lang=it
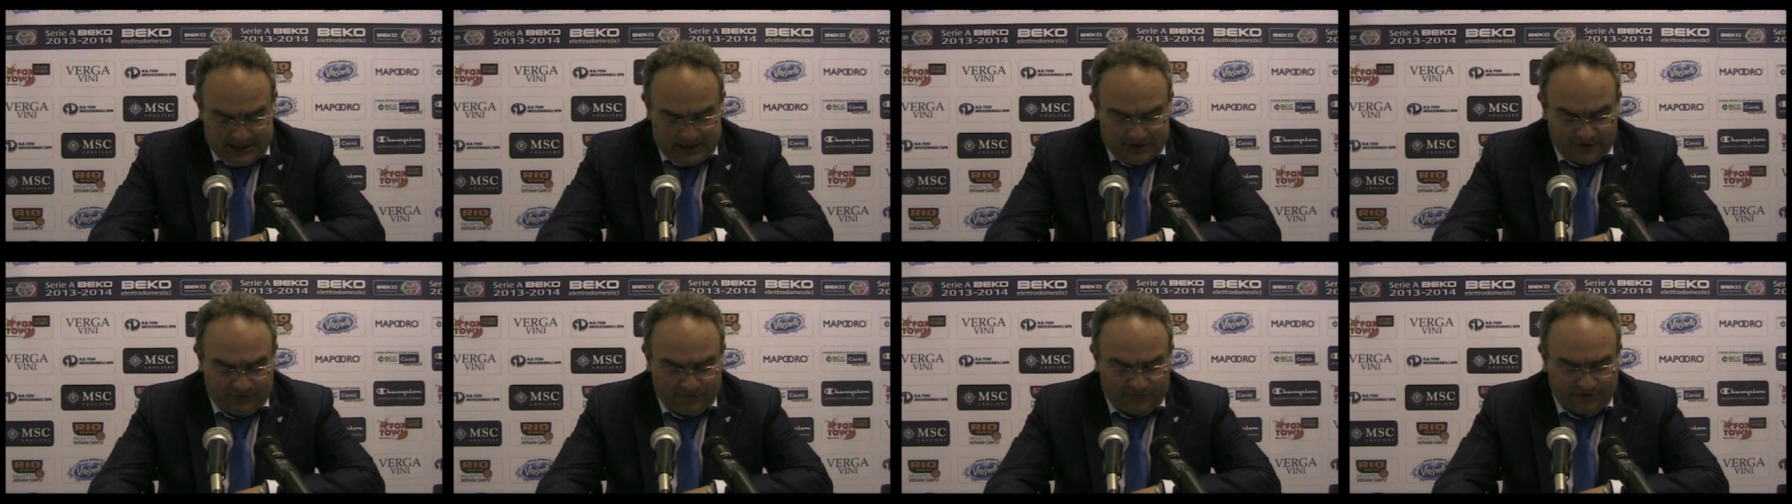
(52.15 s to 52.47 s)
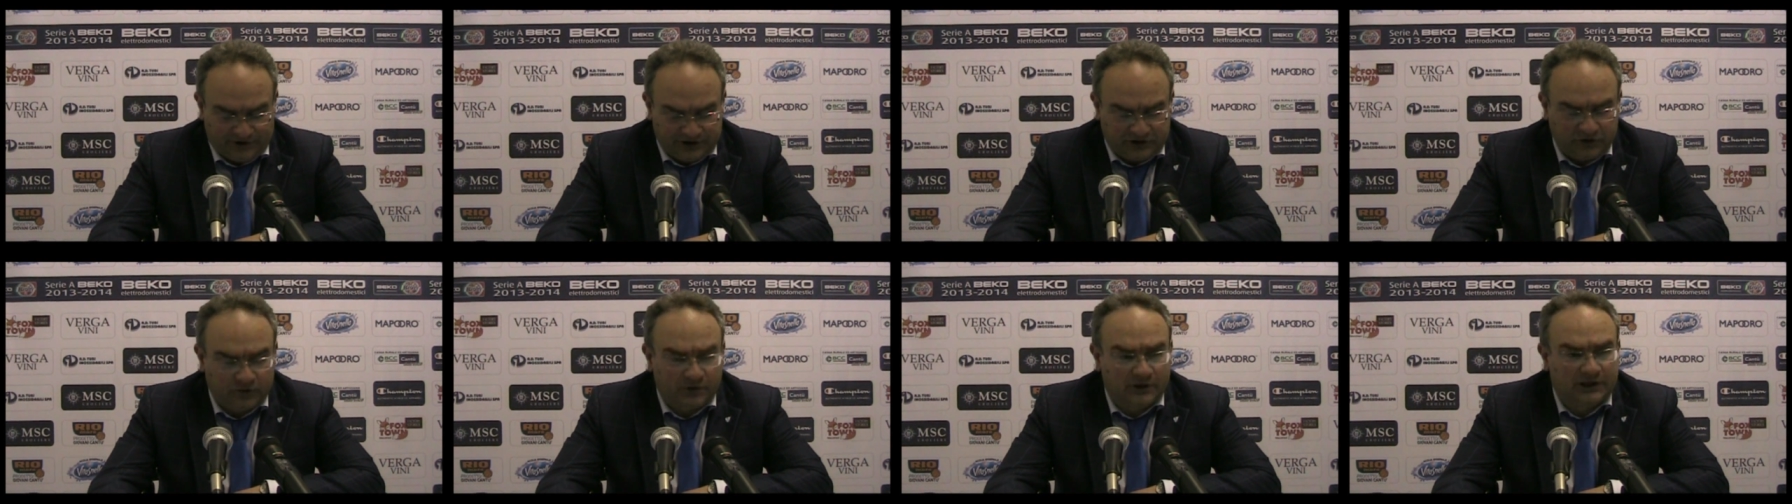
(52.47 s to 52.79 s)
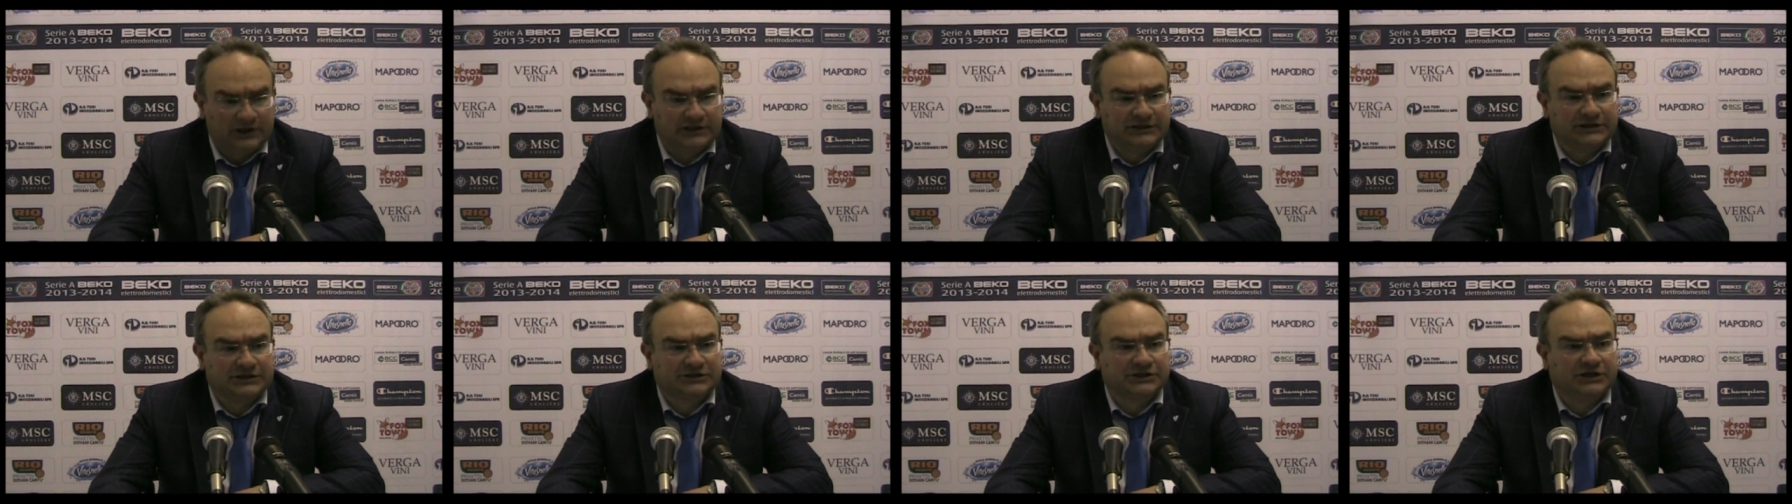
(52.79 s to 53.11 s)
Hanno fatto il
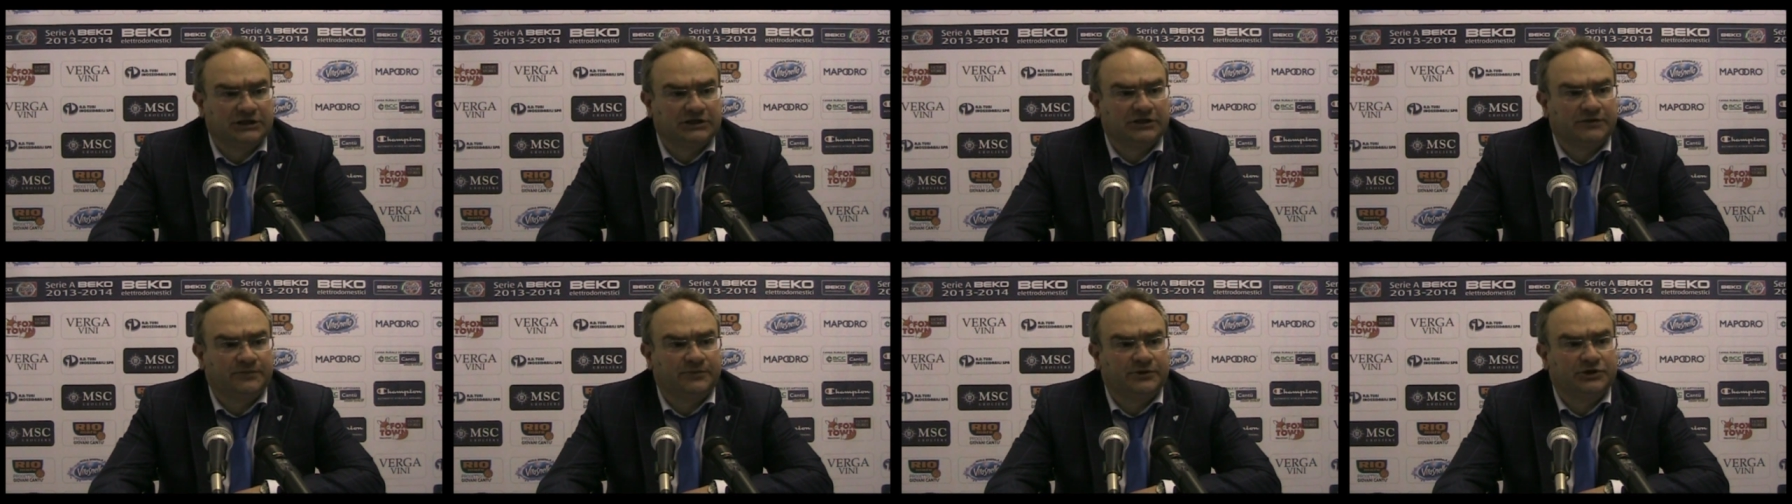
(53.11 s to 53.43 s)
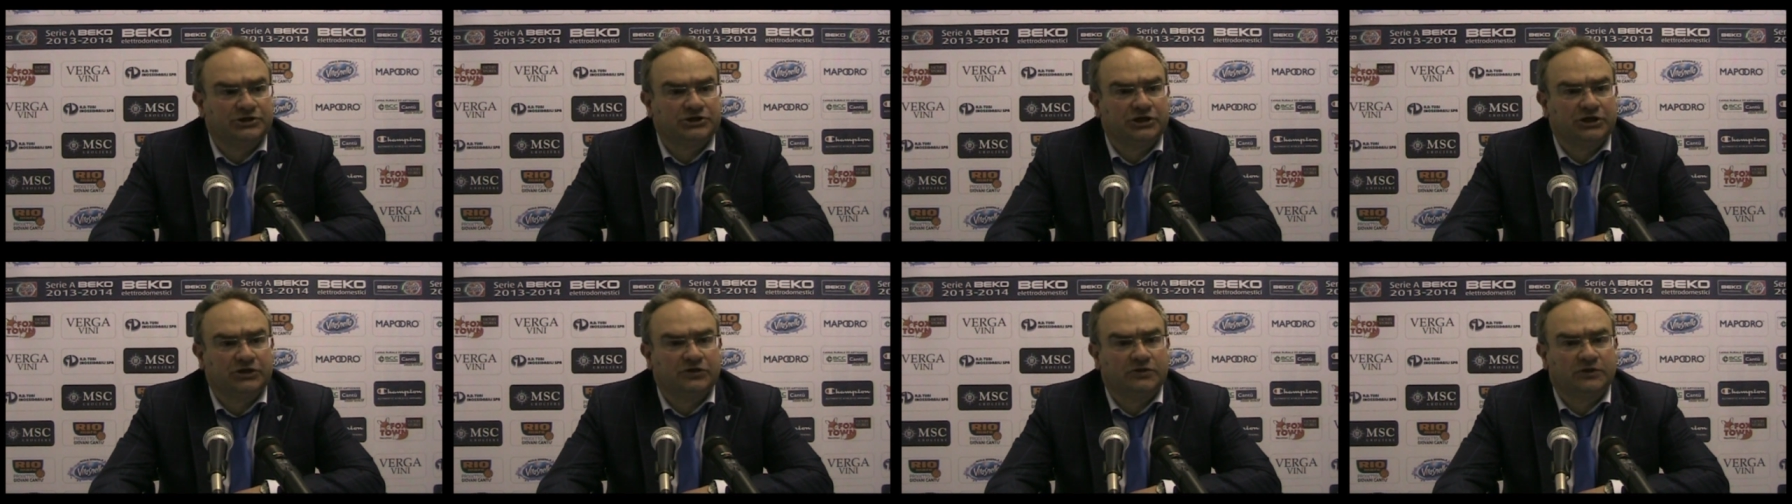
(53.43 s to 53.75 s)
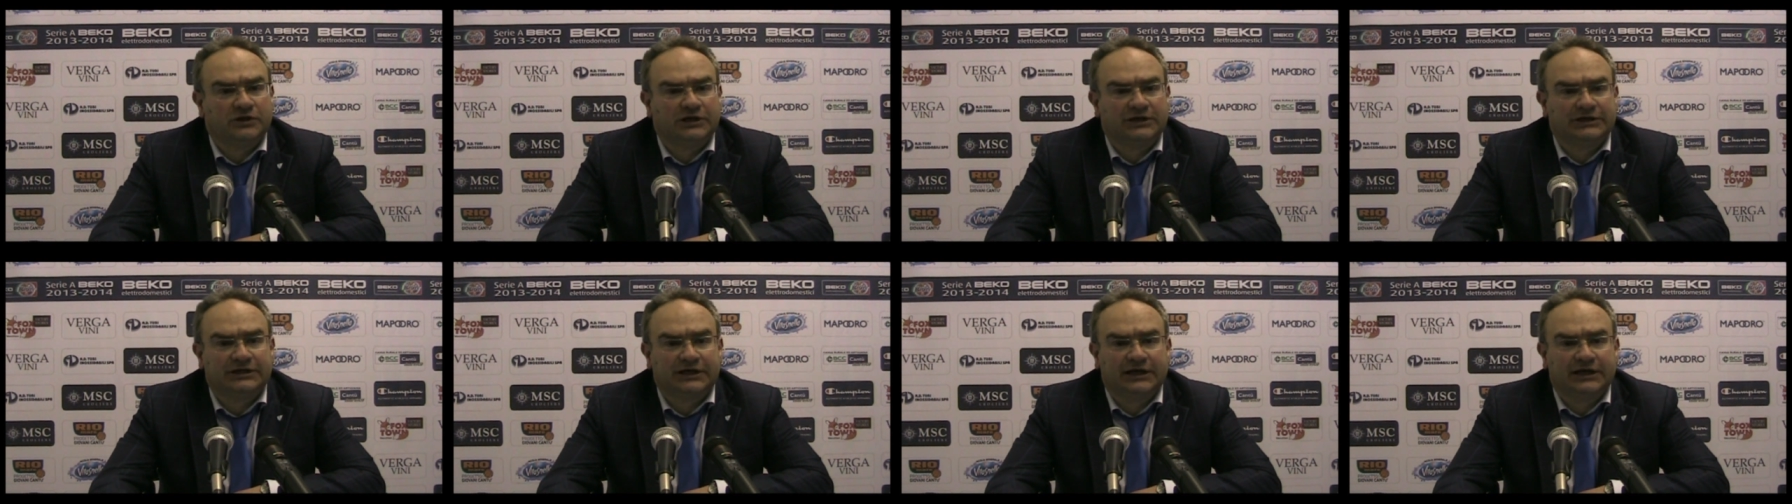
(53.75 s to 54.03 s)
47% da